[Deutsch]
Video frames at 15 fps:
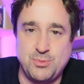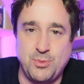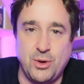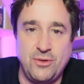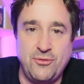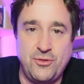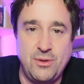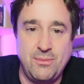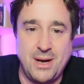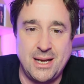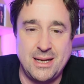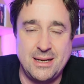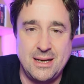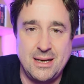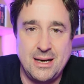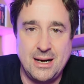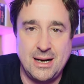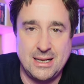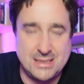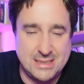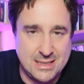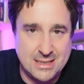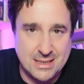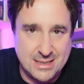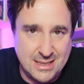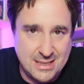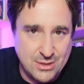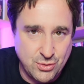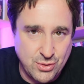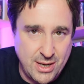Bond-Film an als jeder
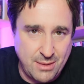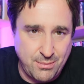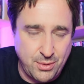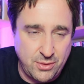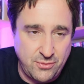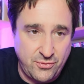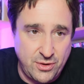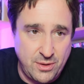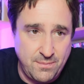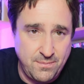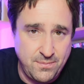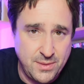Daniel Craig Bond-Film.